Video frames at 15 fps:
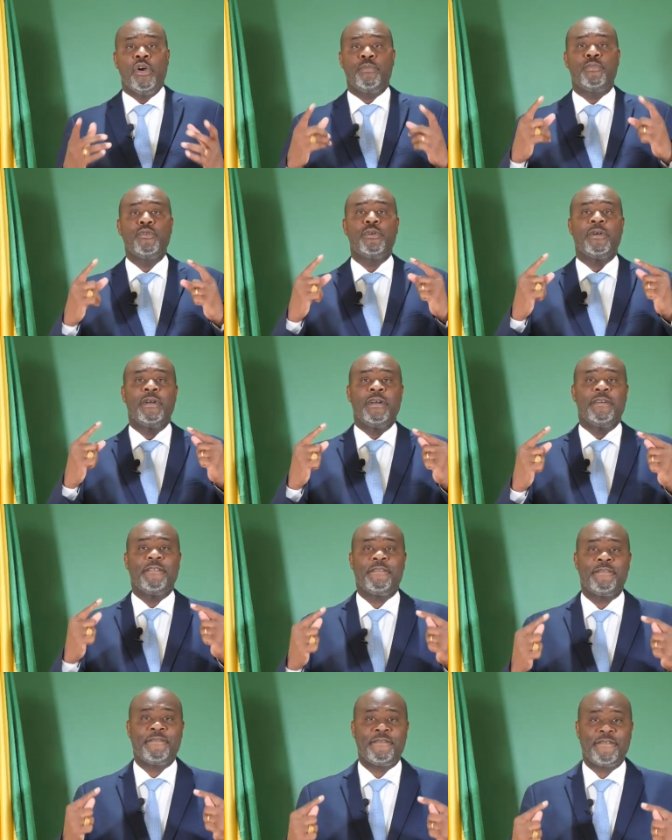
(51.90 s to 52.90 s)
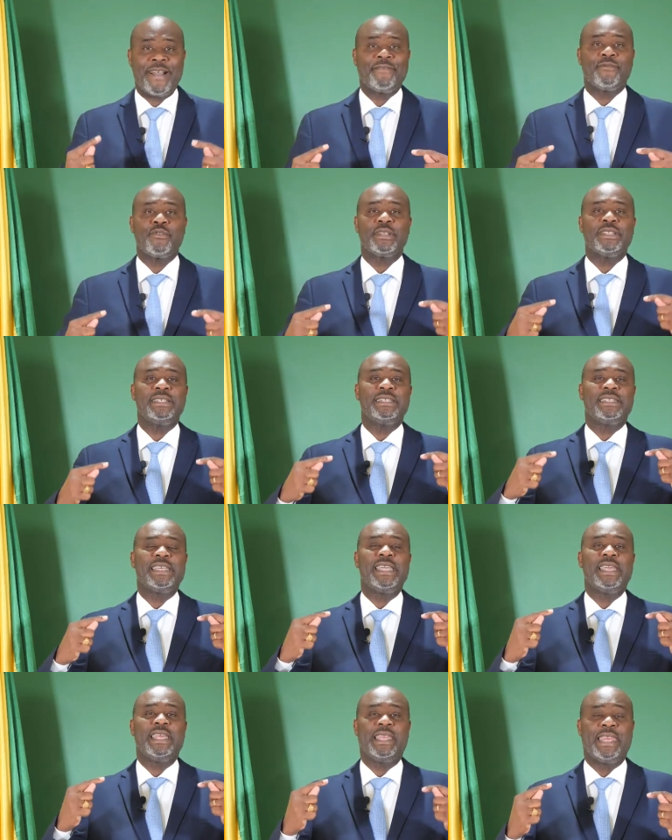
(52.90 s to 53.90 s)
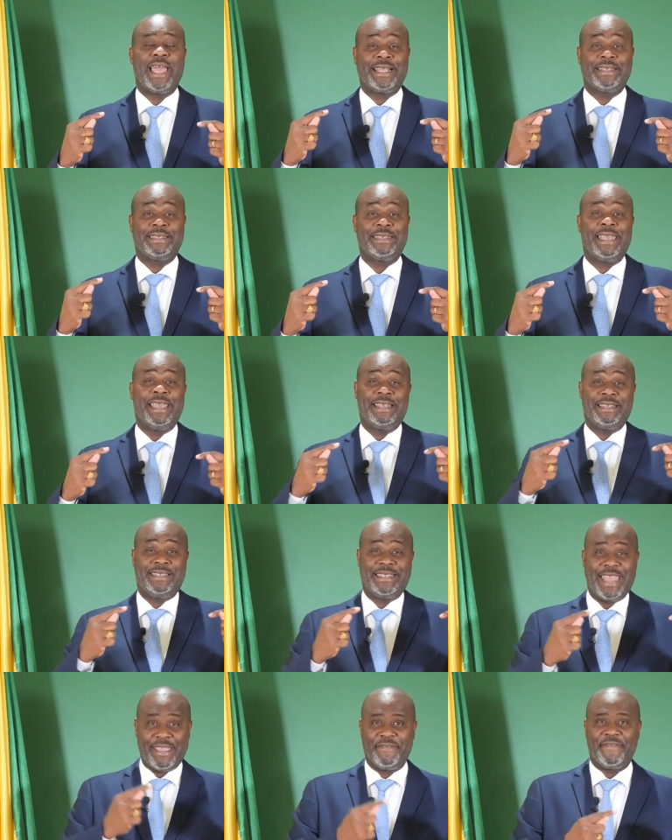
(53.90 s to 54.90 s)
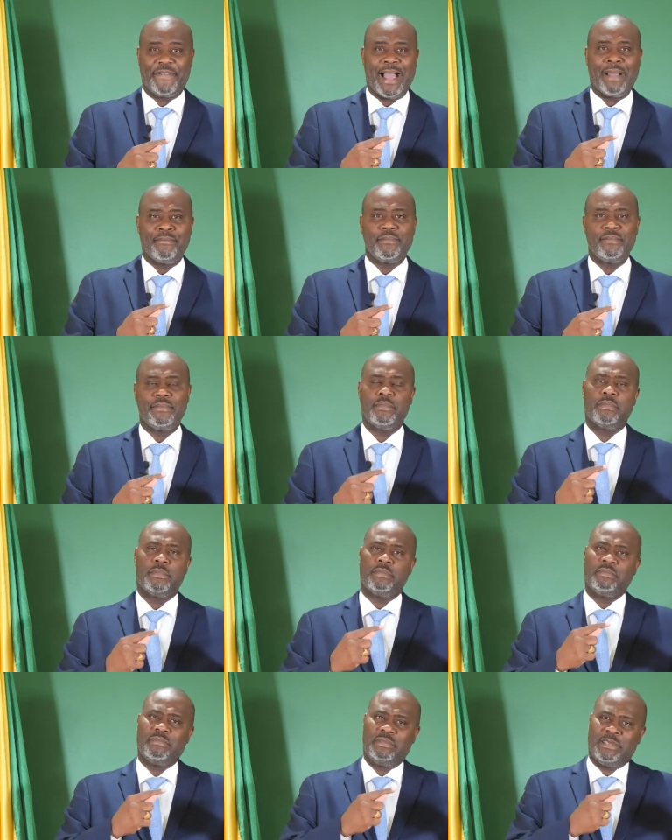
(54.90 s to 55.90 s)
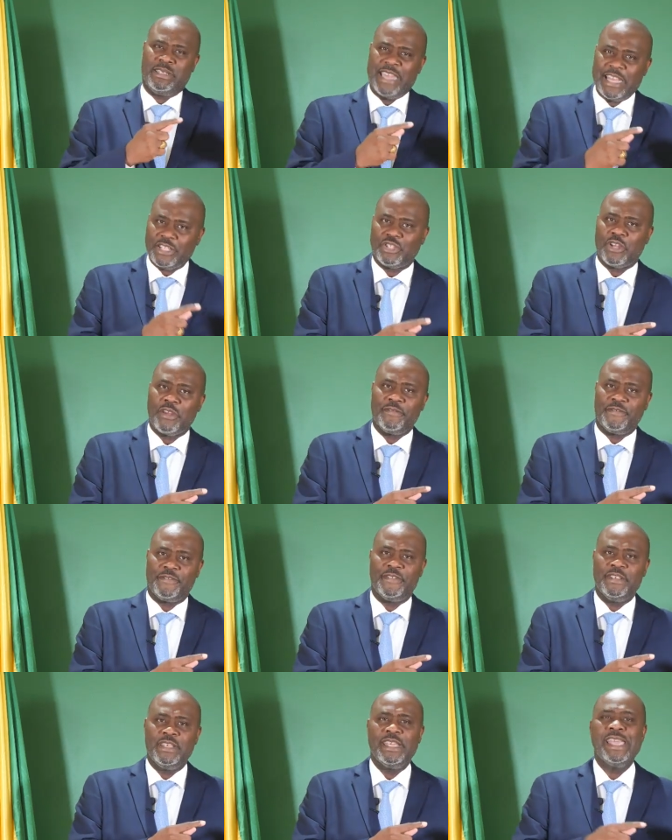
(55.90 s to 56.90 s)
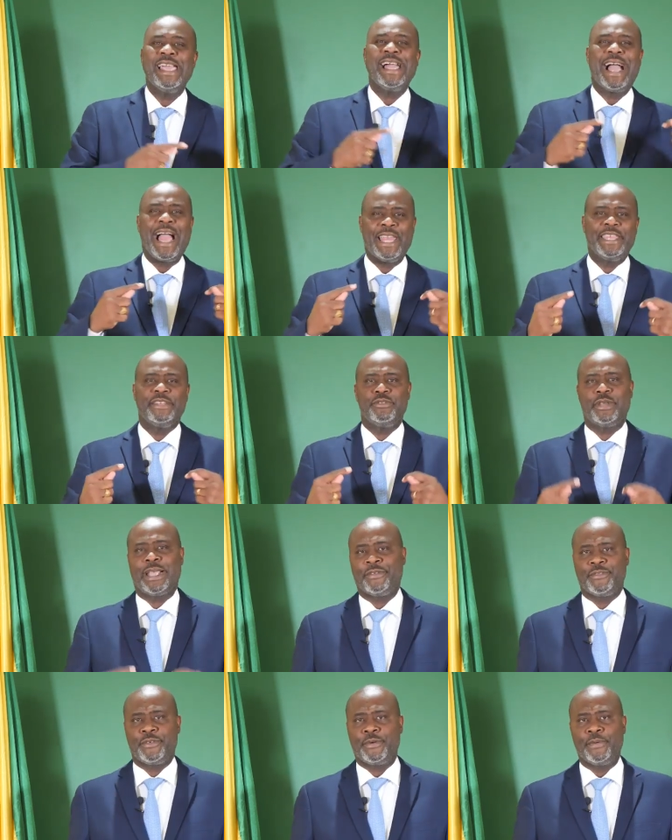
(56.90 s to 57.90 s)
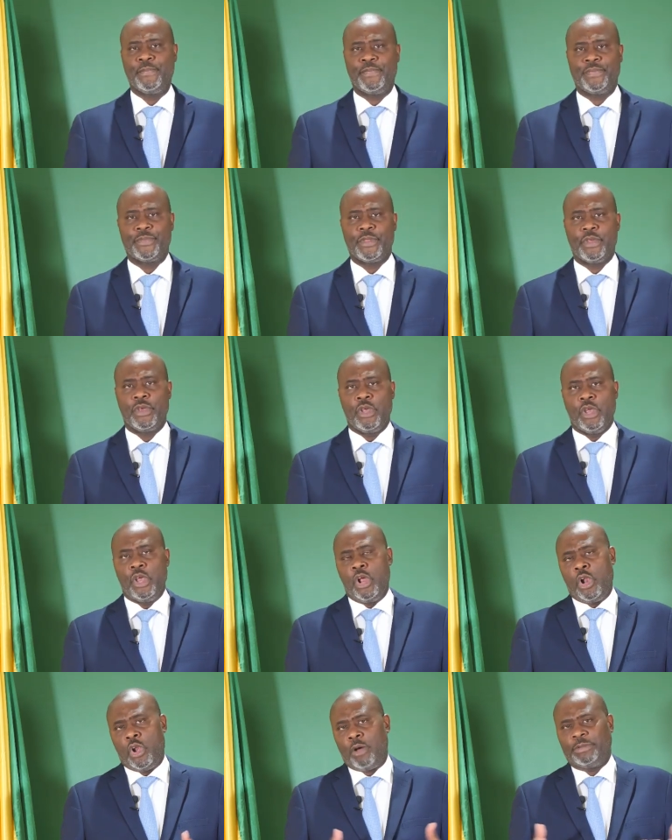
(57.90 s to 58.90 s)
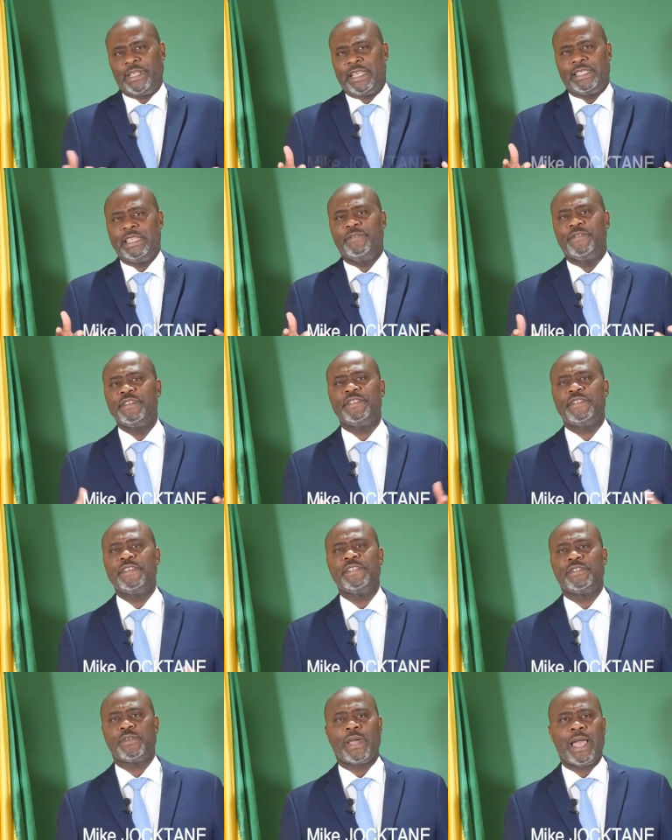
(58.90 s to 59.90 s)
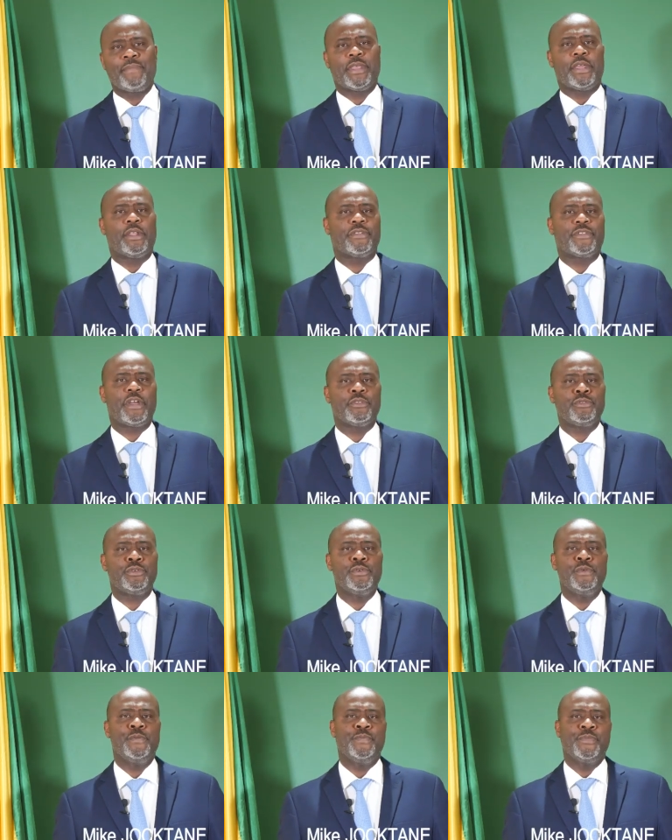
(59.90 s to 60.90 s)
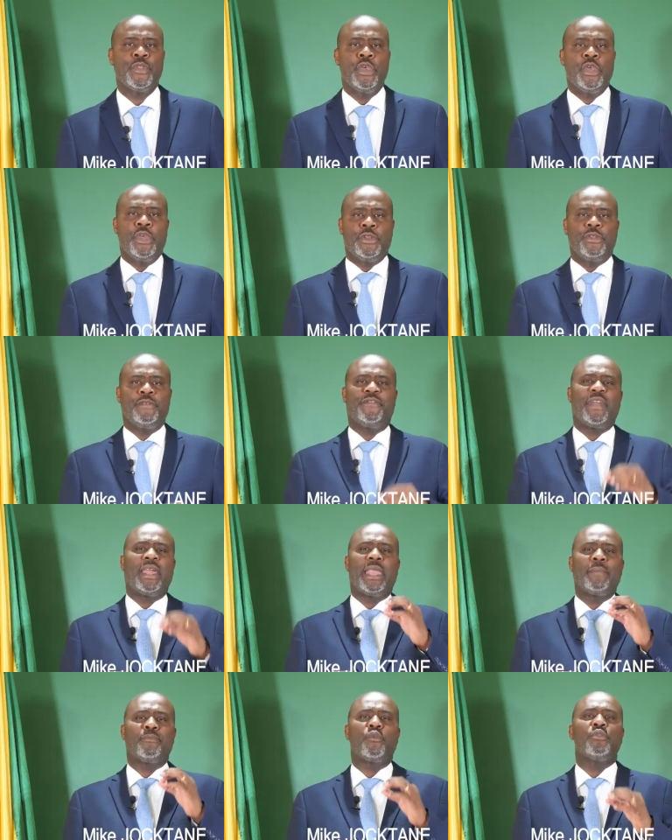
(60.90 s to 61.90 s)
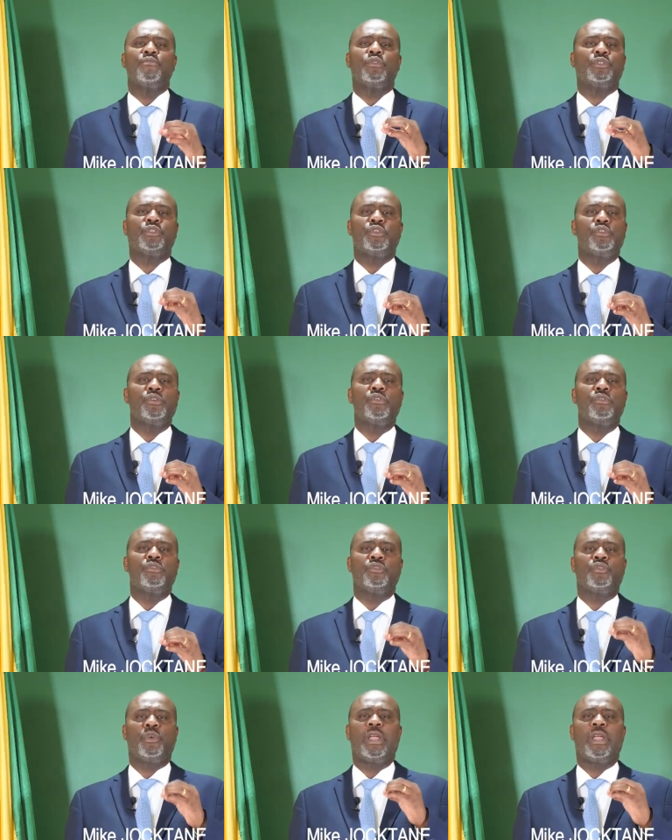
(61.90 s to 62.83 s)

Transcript: pour favoriser l'accès des femmes, des jeunes filles à l'éducation. L'objectif ici sera bien entendu de faire la promotion de